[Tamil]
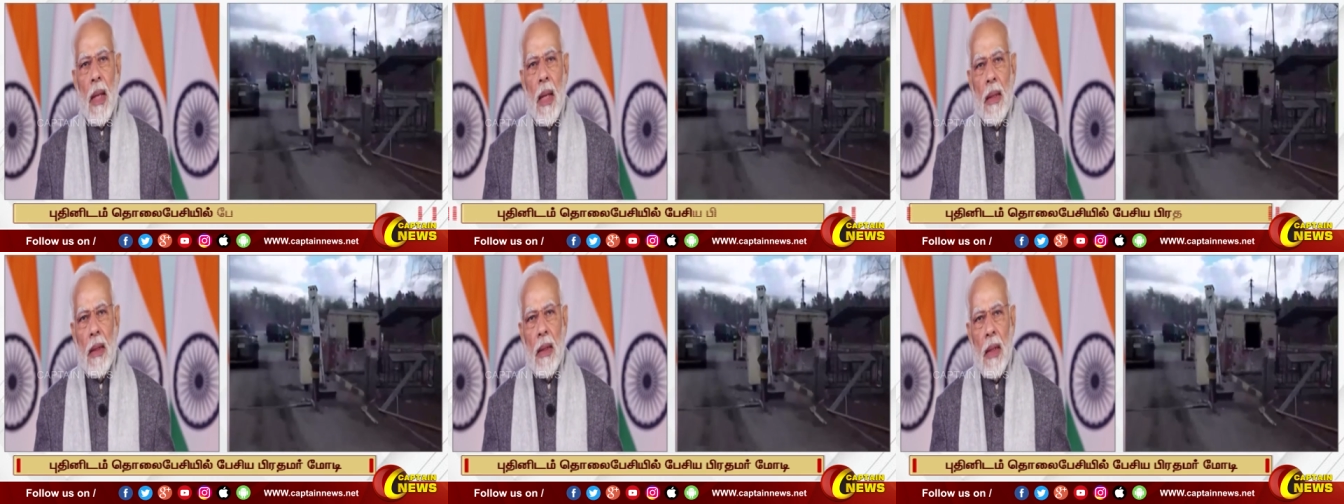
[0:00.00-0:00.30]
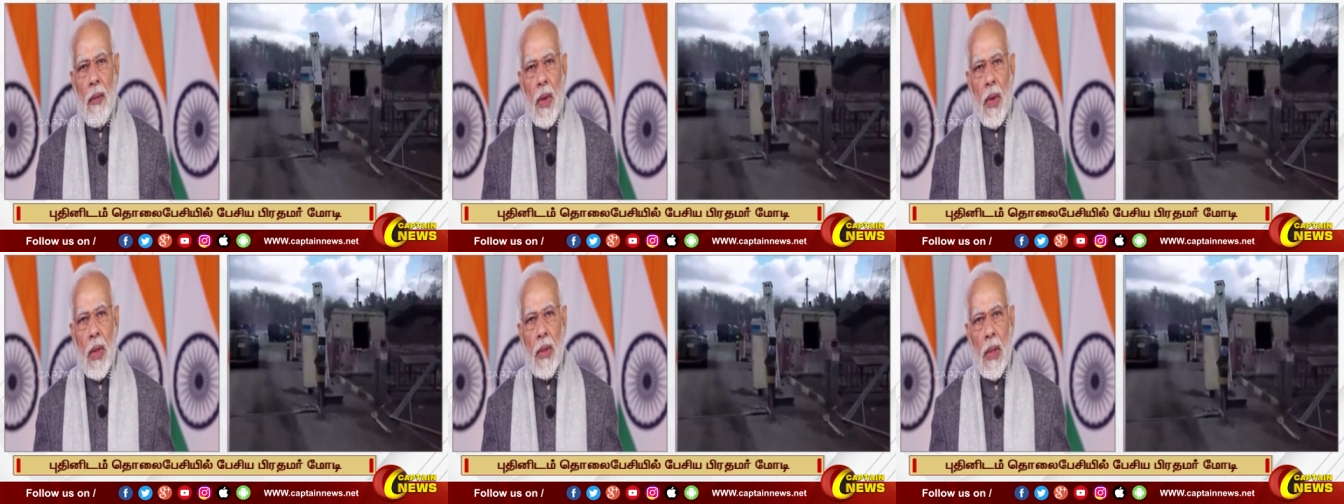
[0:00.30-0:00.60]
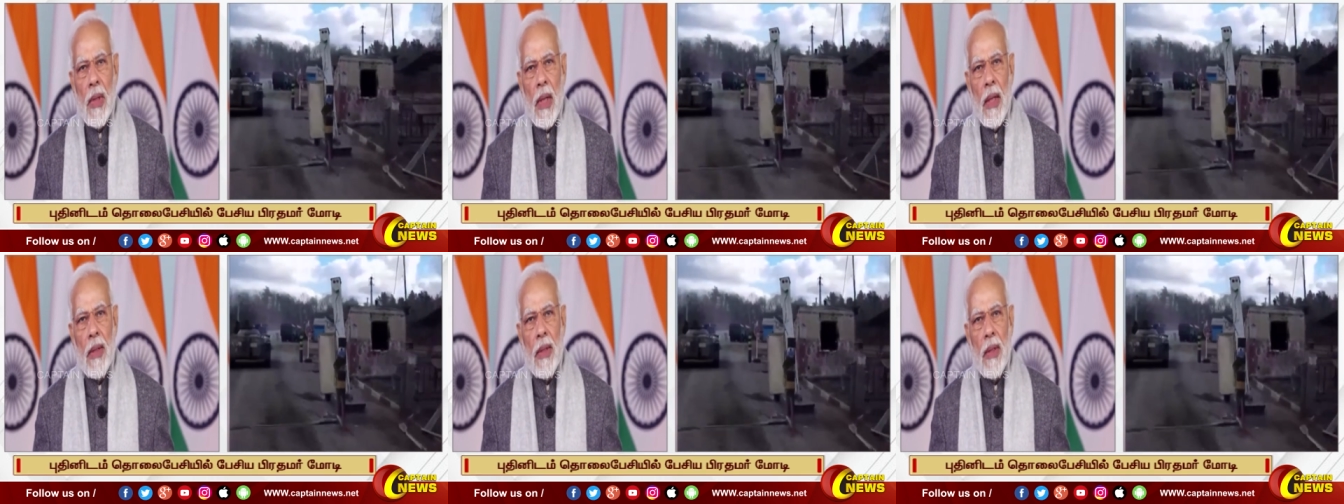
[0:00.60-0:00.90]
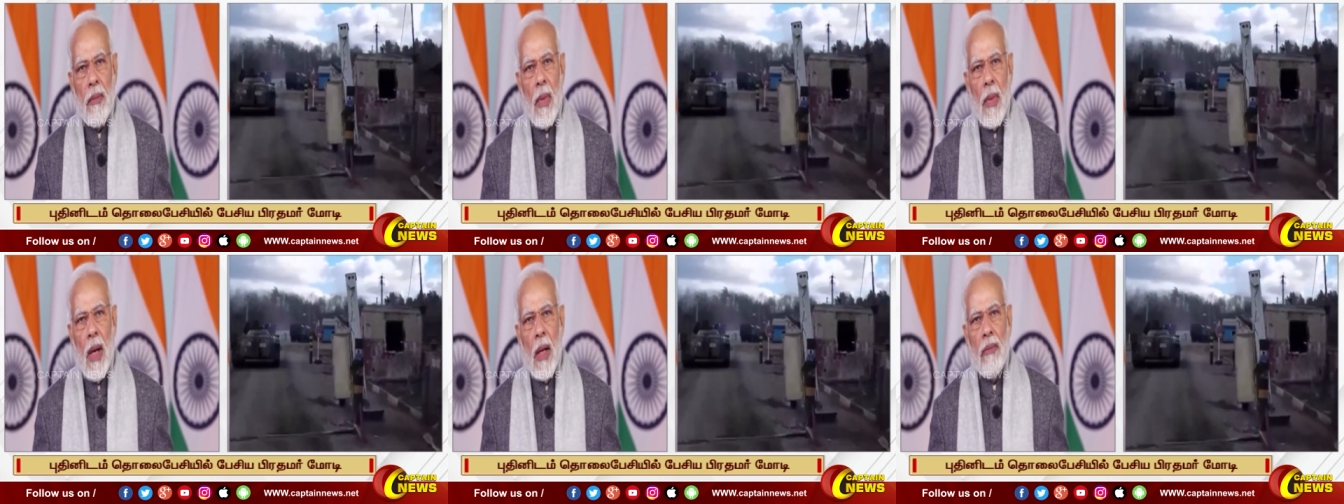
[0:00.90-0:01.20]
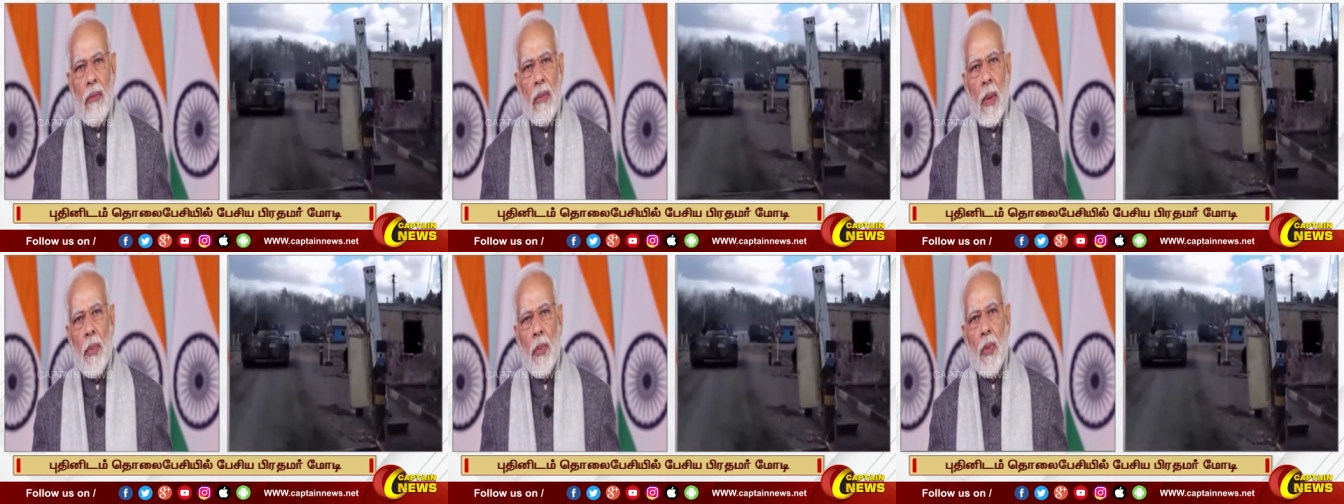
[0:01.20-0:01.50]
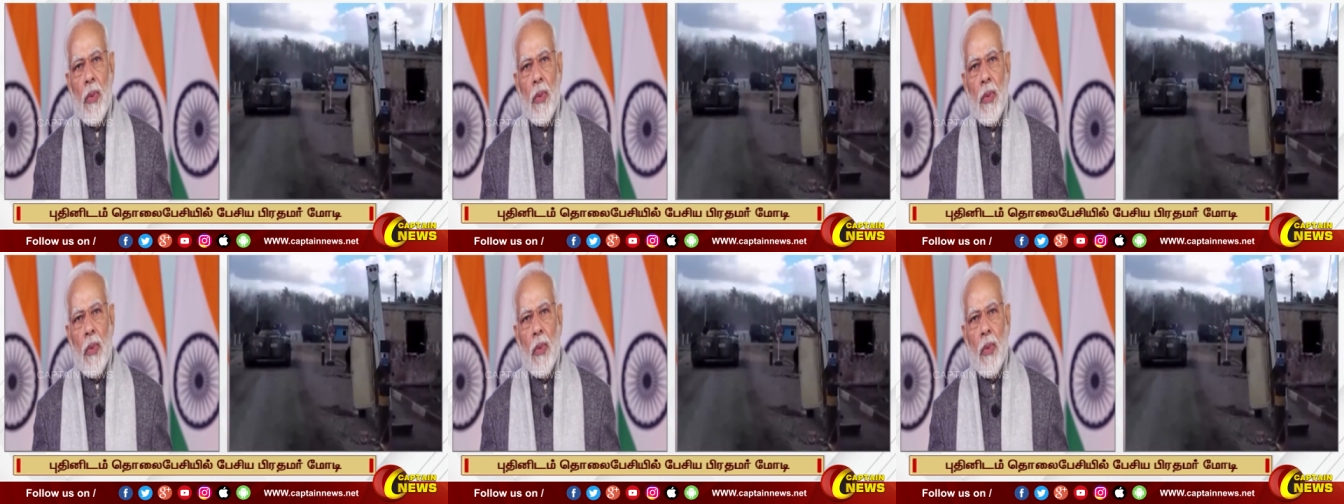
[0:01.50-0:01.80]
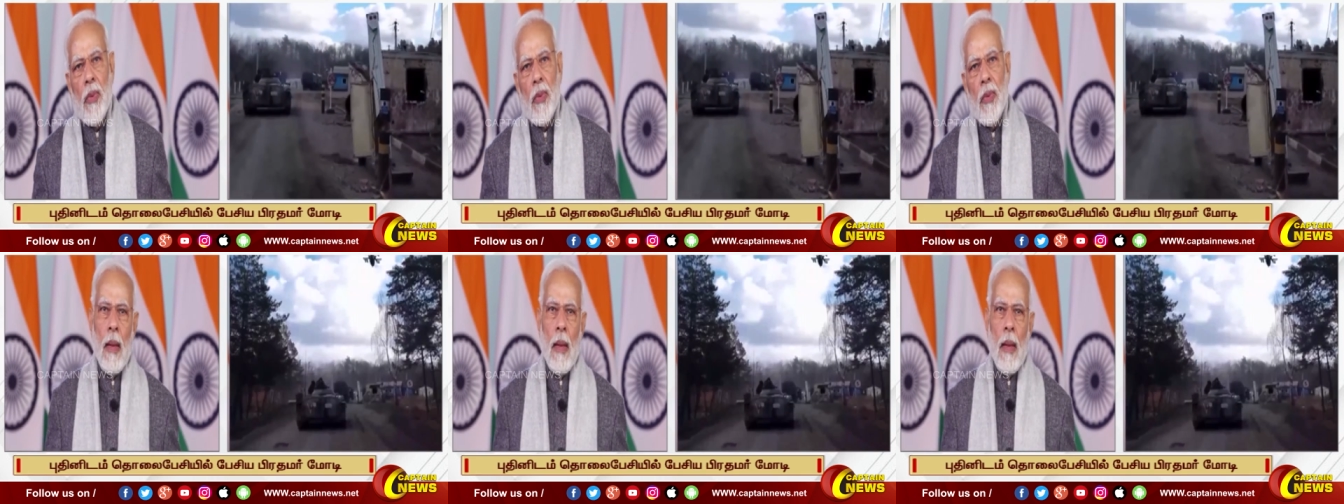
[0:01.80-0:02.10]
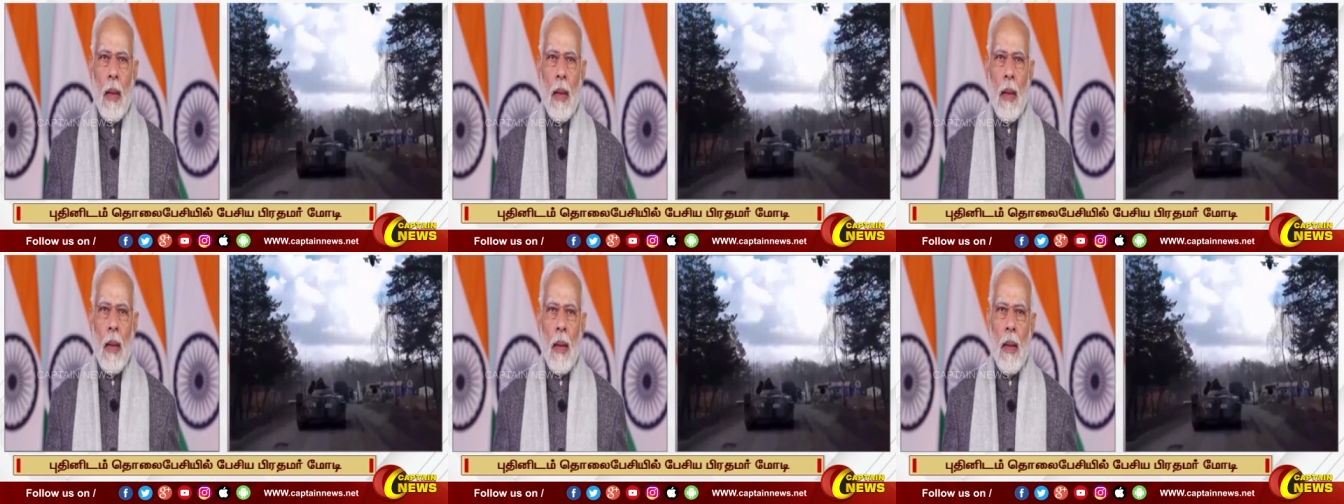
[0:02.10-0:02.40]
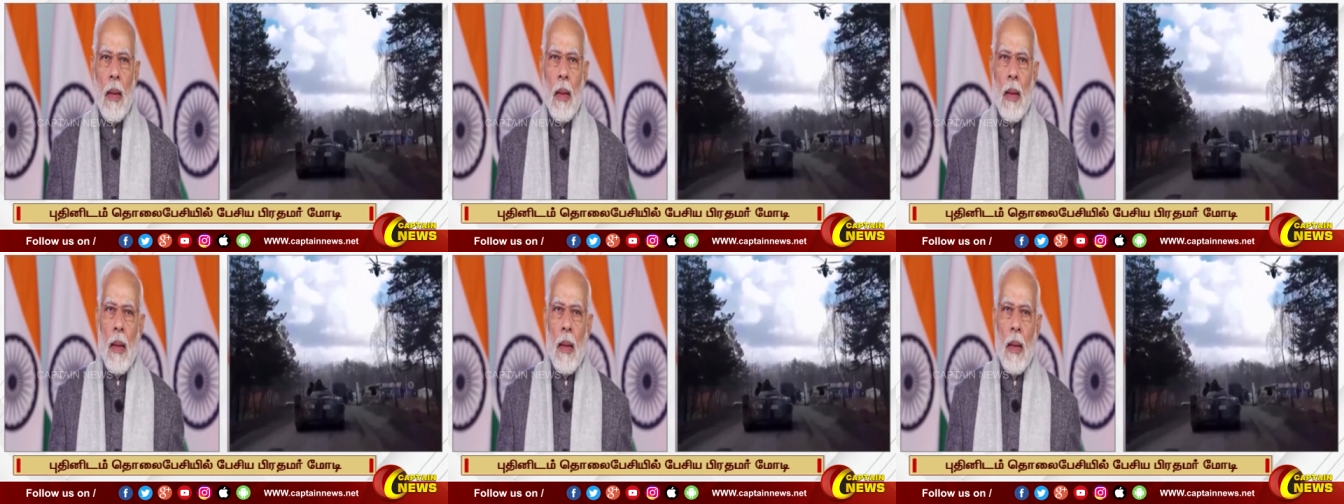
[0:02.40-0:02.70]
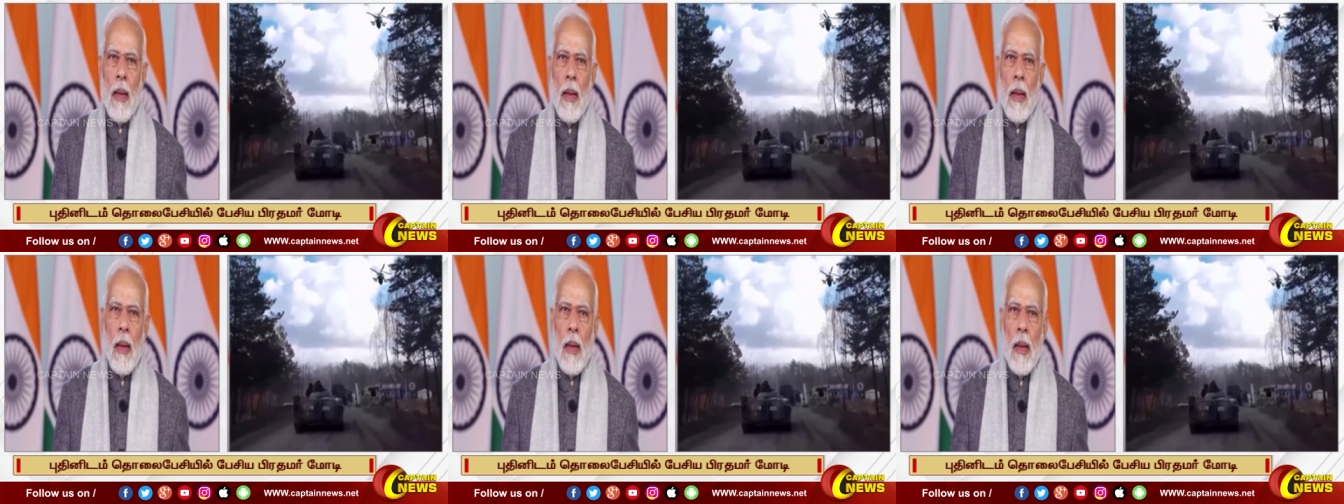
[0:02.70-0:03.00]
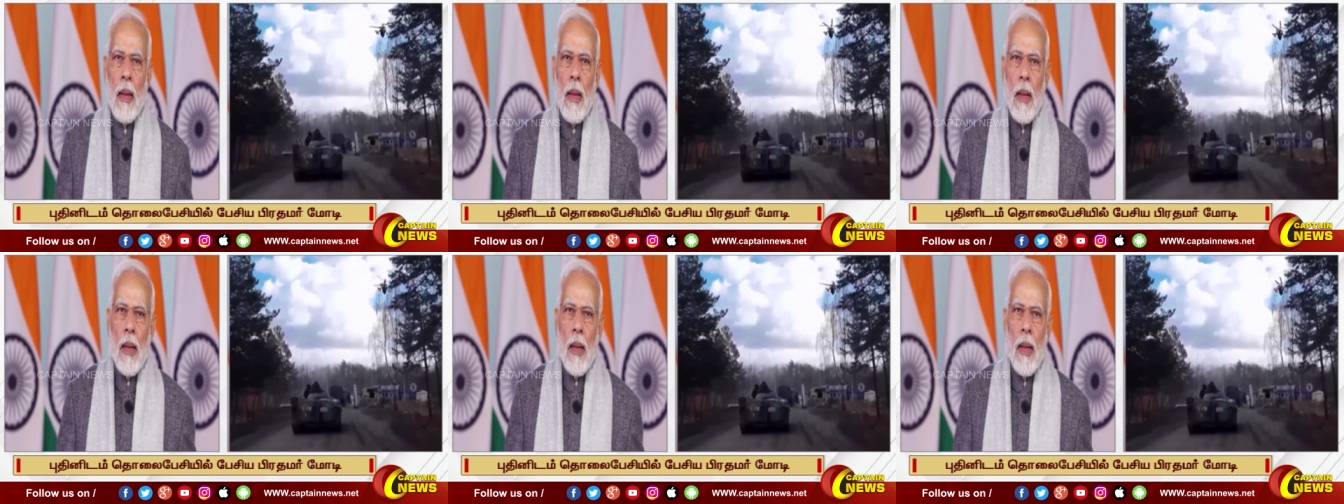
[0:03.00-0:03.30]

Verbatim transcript: அதேபோல உக்ரைன் மீதான ரஷ்யாவின் தாக்குதலுக்கு எதிரான